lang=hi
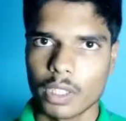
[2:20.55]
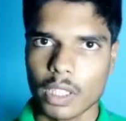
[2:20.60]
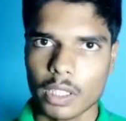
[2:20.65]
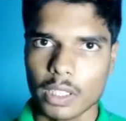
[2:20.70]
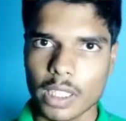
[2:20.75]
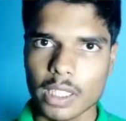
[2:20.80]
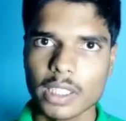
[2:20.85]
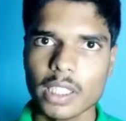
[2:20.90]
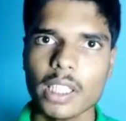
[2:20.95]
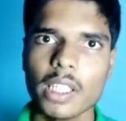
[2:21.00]

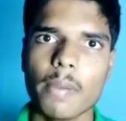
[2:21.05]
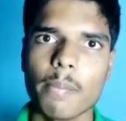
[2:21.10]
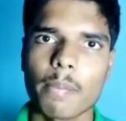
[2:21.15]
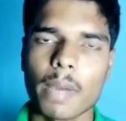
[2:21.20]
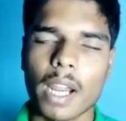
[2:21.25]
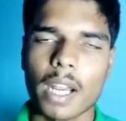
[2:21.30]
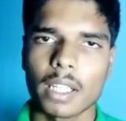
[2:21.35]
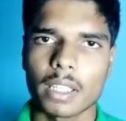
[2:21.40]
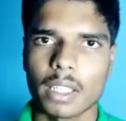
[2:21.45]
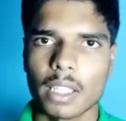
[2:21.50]
जैसे ही हम
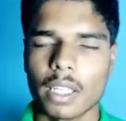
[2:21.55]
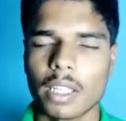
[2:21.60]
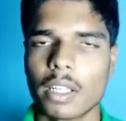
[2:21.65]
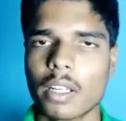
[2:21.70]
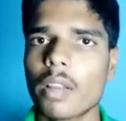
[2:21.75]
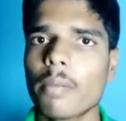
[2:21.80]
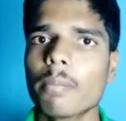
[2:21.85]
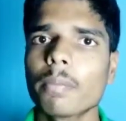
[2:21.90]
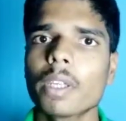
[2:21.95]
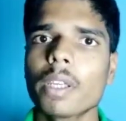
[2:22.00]
मारते
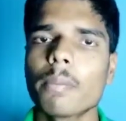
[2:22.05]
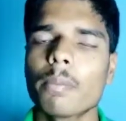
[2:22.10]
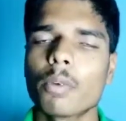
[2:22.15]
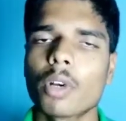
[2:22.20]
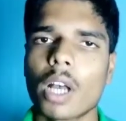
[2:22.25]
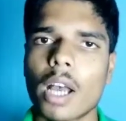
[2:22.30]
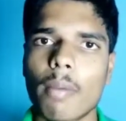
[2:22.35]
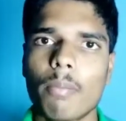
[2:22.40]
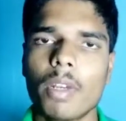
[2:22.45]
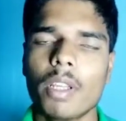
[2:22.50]
ड्रम के
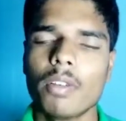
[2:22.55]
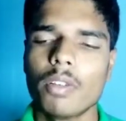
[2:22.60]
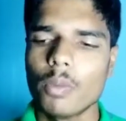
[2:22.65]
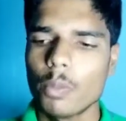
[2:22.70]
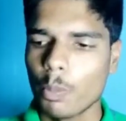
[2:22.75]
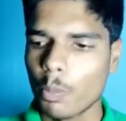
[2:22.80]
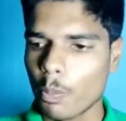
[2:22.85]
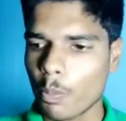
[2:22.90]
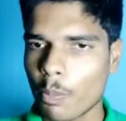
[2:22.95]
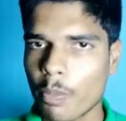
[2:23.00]
मुकाबले
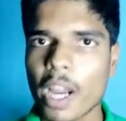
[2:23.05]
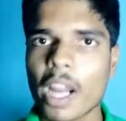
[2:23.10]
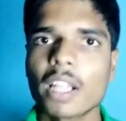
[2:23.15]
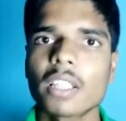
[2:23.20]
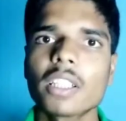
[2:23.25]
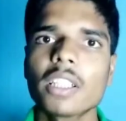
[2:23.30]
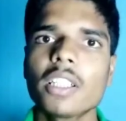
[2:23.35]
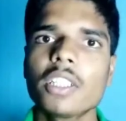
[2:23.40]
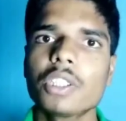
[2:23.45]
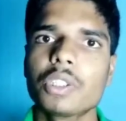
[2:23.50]
वो
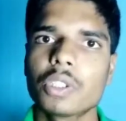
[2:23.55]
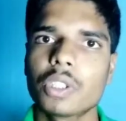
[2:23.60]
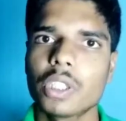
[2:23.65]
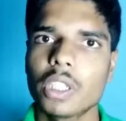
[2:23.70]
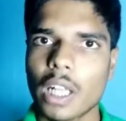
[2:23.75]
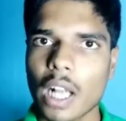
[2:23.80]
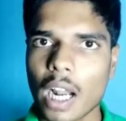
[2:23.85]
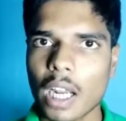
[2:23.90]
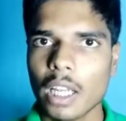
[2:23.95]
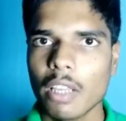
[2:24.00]
मारते ही जो
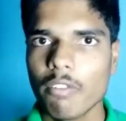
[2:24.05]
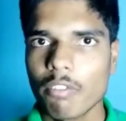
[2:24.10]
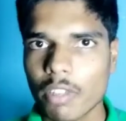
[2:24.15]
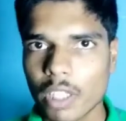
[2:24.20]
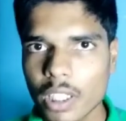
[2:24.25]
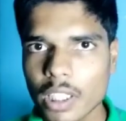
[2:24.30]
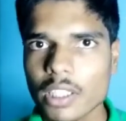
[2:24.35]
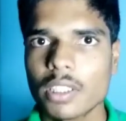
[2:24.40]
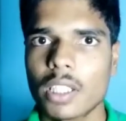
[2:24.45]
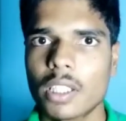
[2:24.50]
है गाड़ी
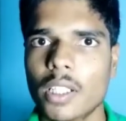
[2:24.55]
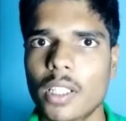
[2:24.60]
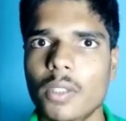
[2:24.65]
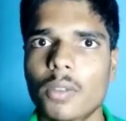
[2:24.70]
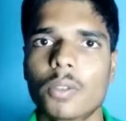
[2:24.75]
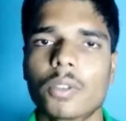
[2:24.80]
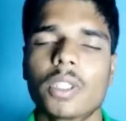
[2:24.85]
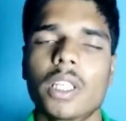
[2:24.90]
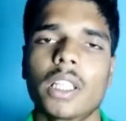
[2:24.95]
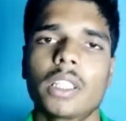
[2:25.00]
वहीं सटल
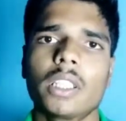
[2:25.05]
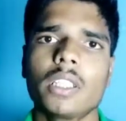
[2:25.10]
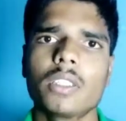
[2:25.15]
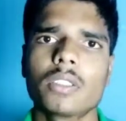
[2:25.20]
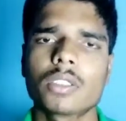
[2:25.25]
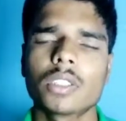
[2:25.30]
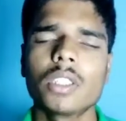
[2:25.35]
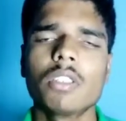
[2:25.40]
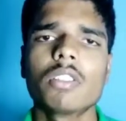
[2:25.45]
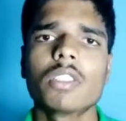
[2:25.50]
रुक जाती है
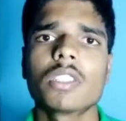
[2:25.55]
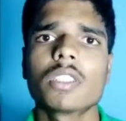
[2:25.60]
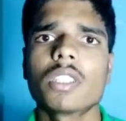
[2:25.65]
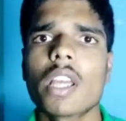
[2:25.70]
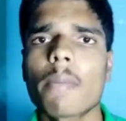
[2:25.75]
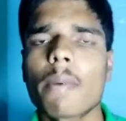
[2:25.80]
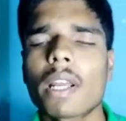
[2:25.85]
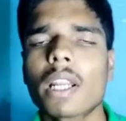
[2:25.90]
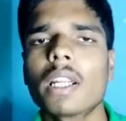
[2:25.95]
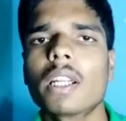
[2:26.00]
इसकी वजह से
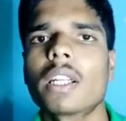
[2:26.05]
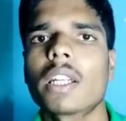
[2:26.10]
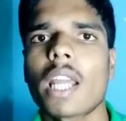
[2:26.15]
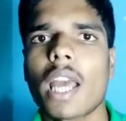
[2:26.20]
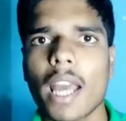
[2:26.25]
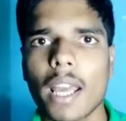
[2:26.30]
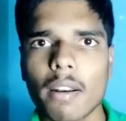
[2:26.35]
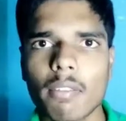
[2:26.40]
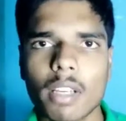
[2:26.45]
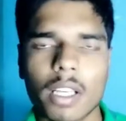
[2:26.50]
हमारे
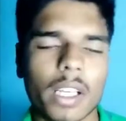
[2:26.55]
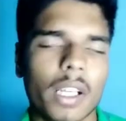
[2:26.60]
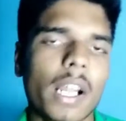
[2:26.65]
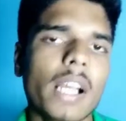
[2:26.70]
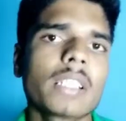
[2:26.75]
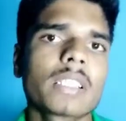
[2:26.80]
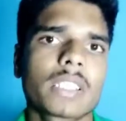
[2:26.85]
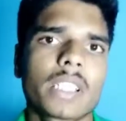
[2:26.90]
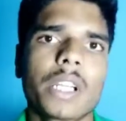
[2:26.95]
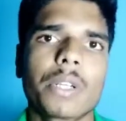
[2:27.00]
टायर
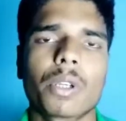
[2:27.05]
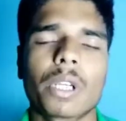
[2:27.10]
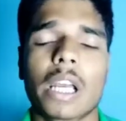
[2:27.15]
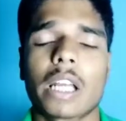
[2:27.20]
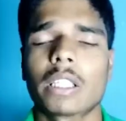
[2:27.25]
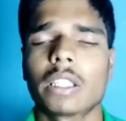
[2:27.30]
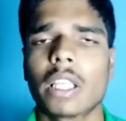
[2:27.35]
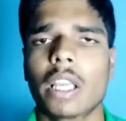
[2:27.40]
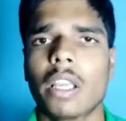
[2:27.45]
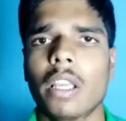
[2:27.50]
वगैरह स्केट हो
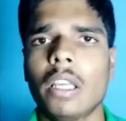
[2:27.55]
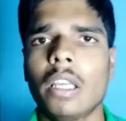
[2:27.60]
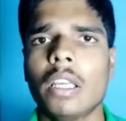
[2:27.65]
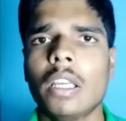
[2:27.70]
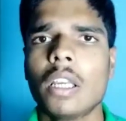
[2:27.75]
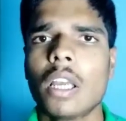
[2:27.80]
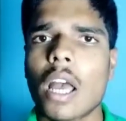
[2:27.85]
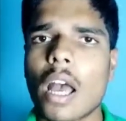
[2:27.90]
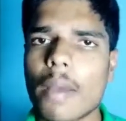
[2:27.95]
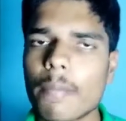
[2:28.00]
जाते हैं
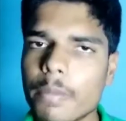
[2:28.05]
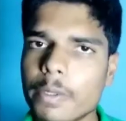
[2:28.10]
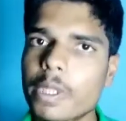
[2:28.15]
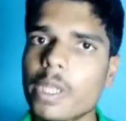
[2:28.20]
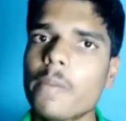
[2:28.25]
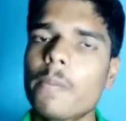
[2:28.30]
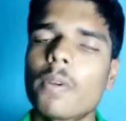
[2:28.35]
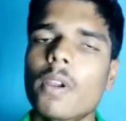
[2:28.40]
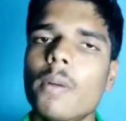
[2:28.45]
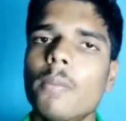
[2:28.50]
अब
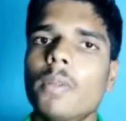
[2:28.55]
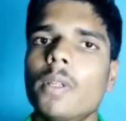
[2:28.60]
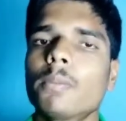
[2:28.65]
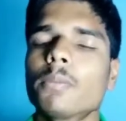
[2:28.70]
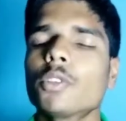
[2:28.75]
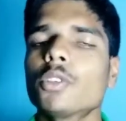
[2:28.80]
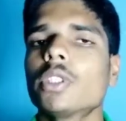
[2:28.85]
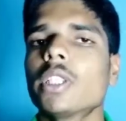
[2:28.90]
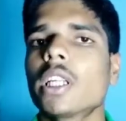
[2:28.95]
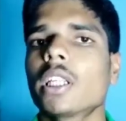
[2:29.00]
ये
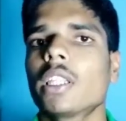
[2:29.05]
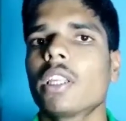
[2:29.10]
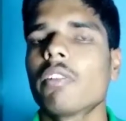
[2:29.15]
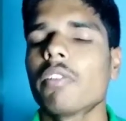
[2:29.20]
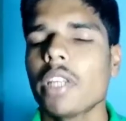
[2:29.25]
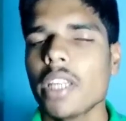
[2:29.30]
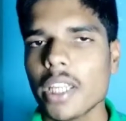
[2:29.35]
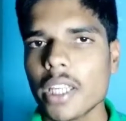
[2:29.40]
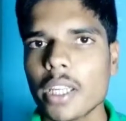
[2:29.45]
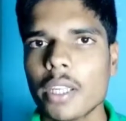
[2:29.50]
प्रॉब्लम को देखते
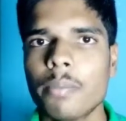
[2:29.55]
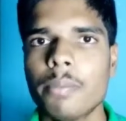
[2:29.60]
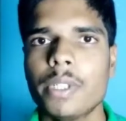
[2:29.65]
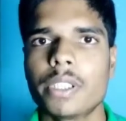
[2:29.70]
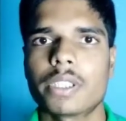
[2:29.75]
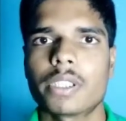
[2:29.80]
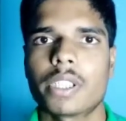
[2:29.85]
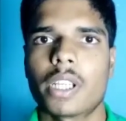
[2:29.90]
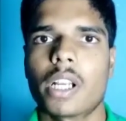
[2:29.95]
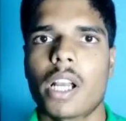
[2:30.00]
हुए ए
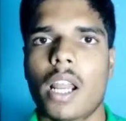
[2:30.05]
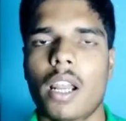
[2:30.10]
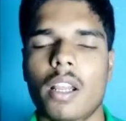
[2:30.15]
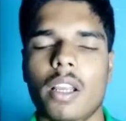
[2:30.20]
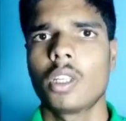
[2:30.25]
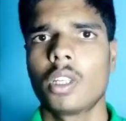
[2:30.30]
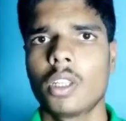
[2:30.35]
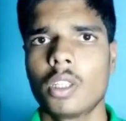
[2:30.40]
निकाला